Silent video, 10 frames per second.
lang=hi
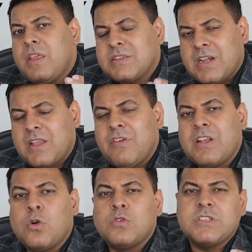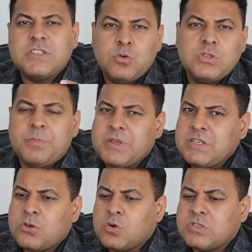या सर्टिफिकेट कोर्सेज यू
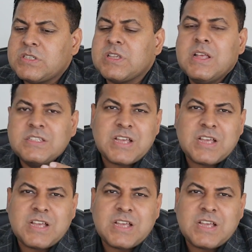जी कोर्सेज